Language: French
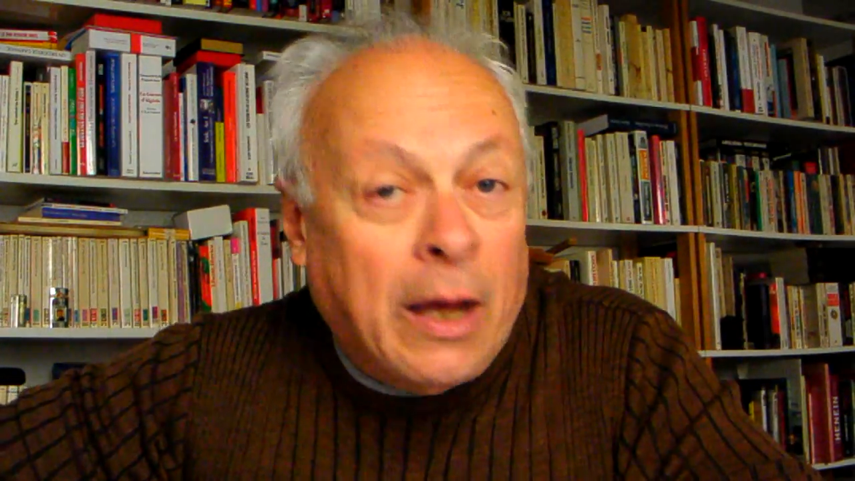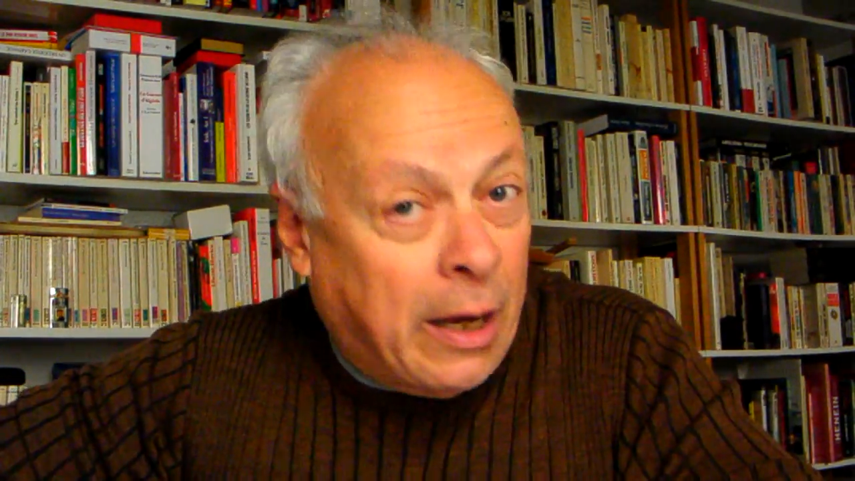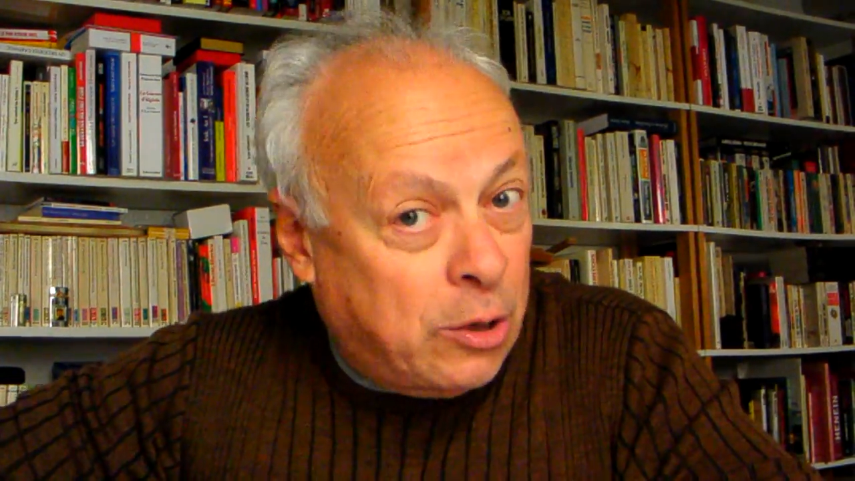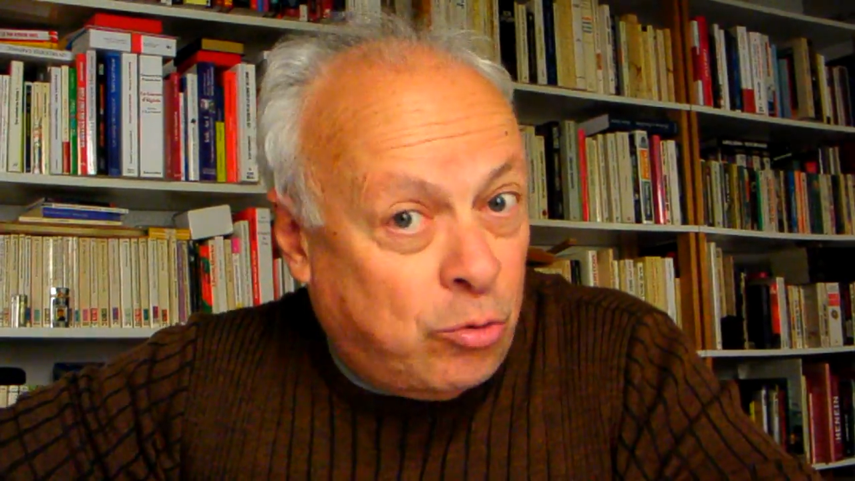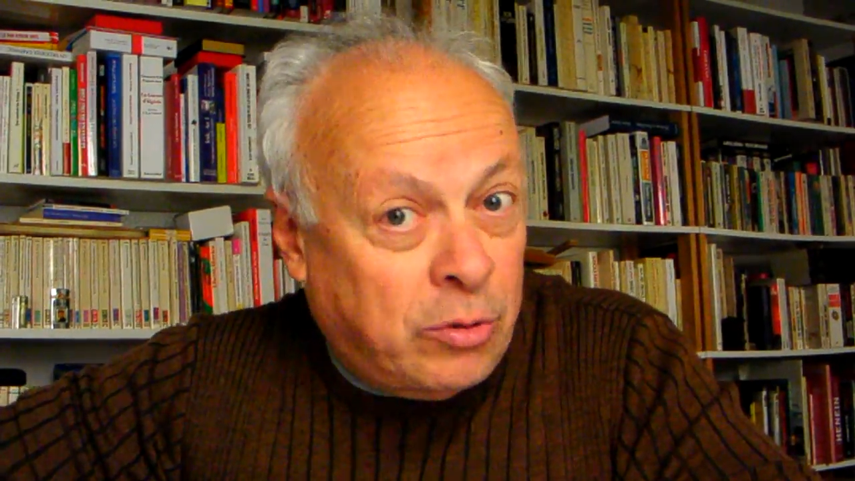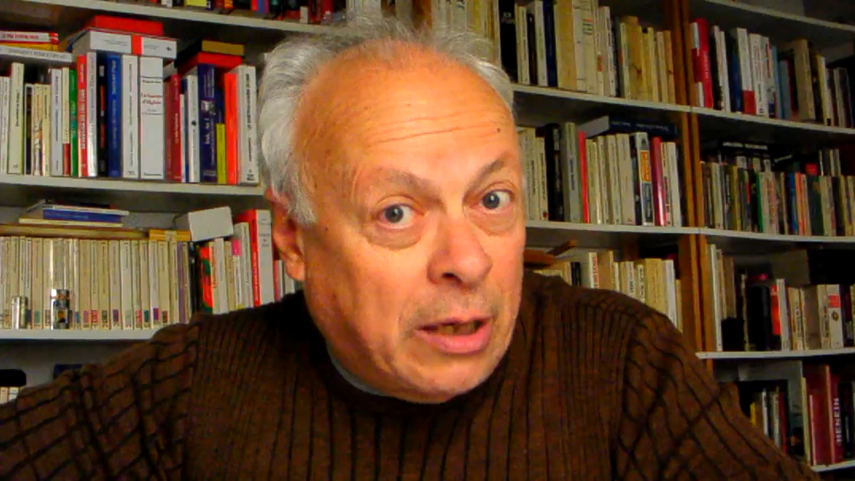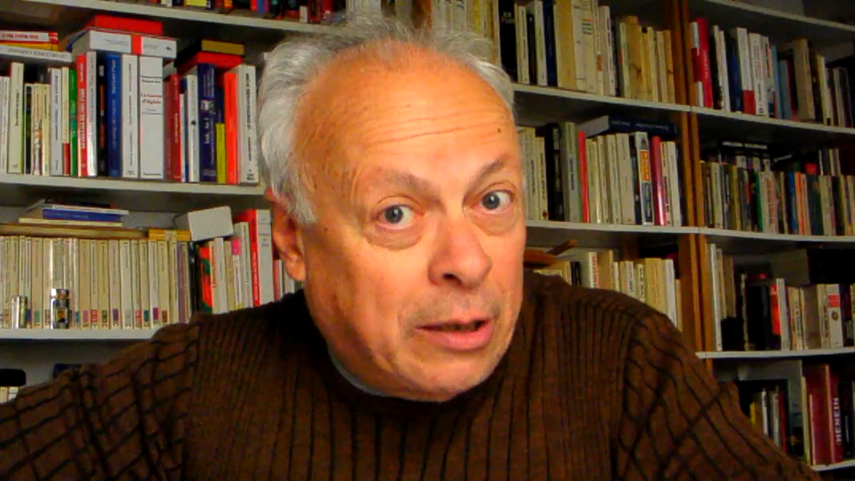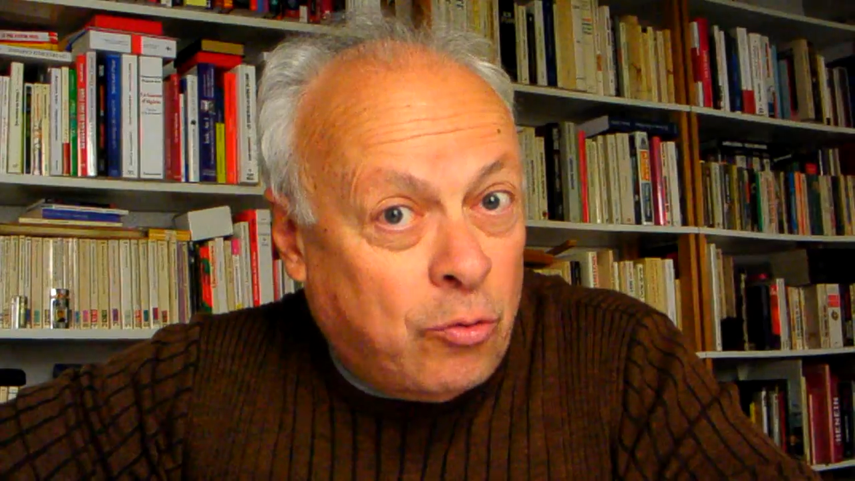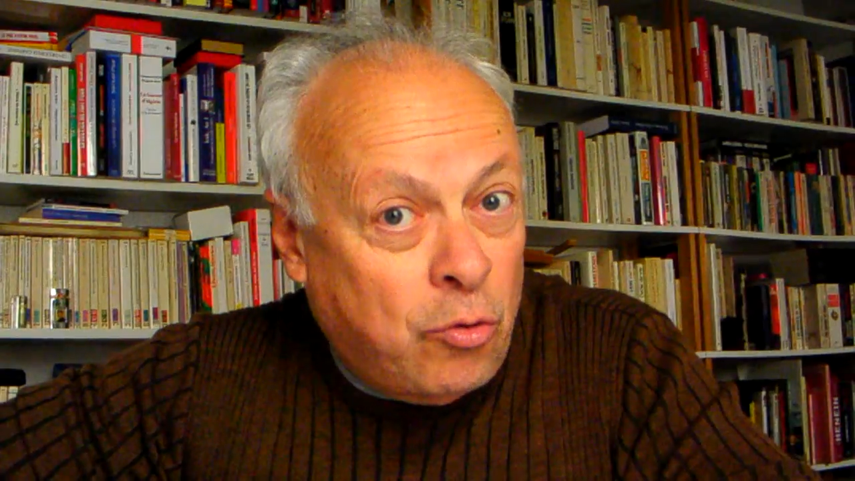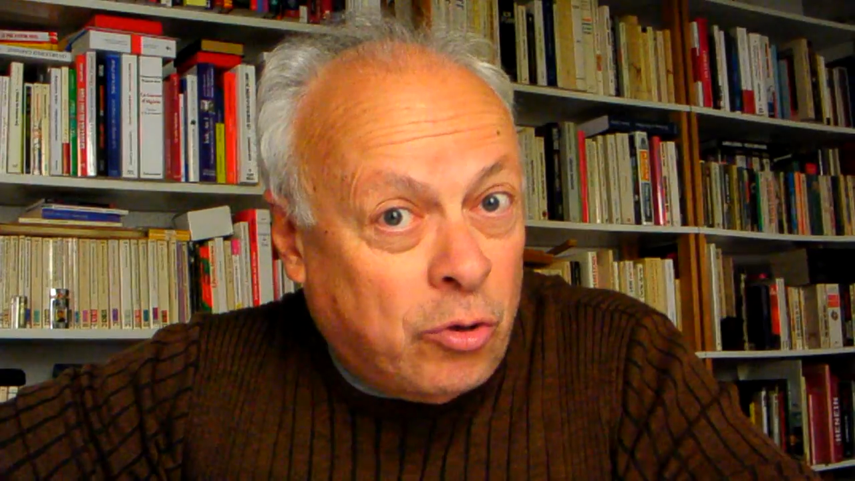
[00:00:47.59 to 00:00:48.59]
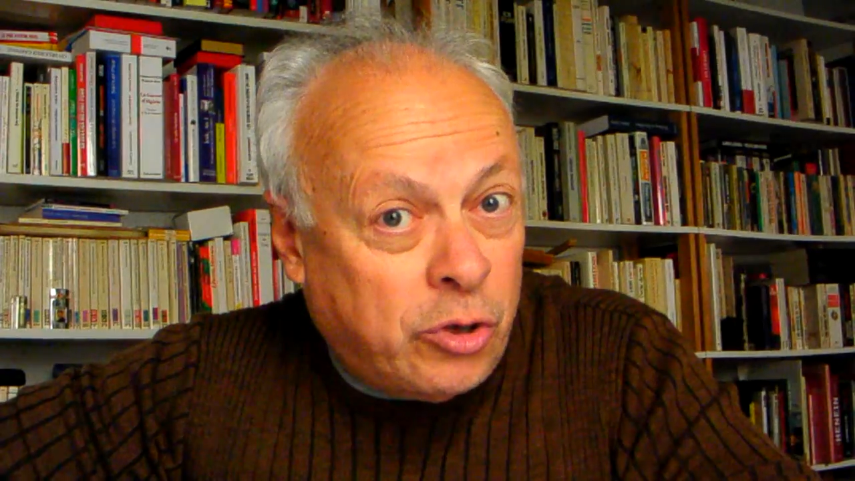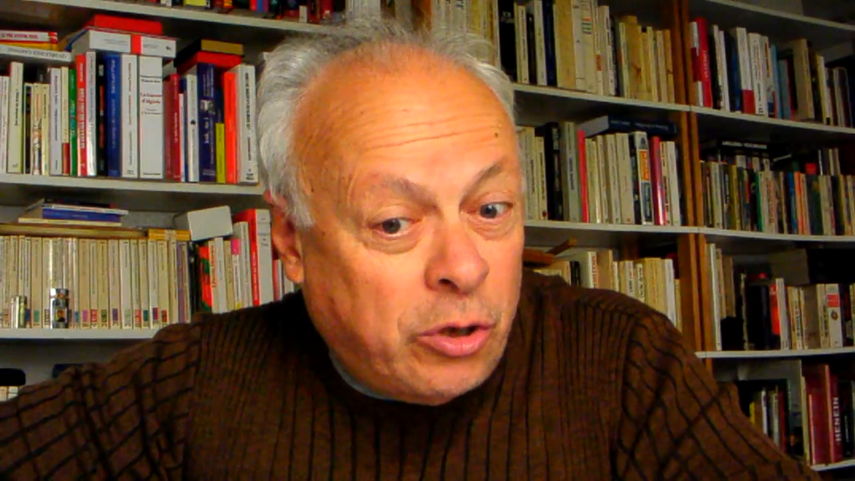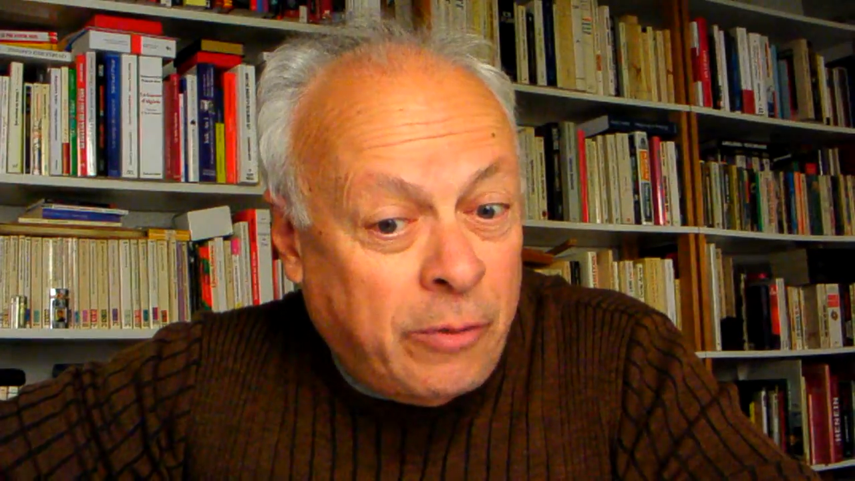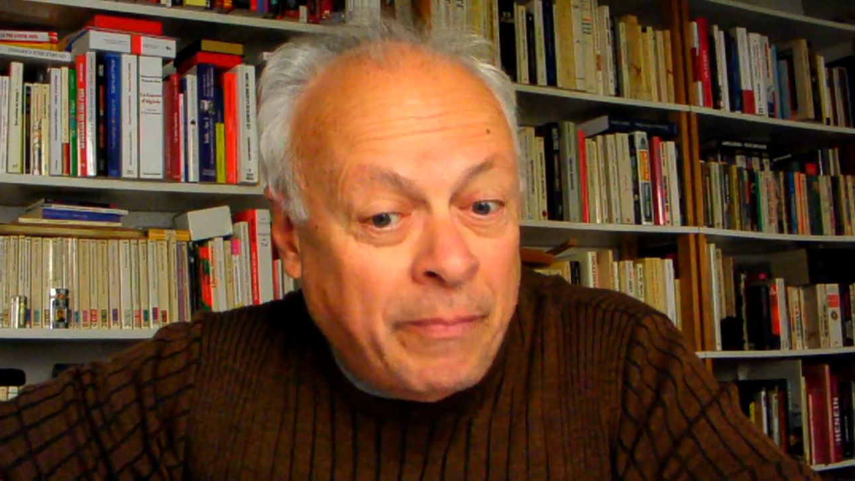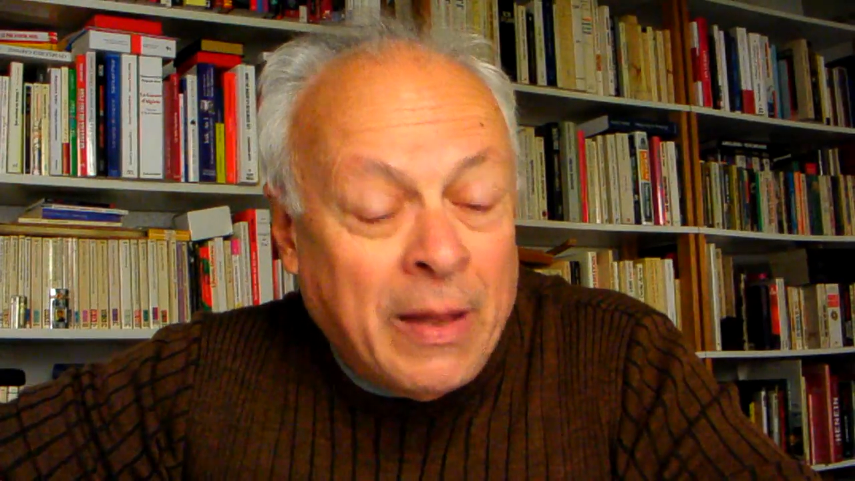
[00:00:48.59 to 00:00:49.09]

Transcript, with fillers: Résultat des courses,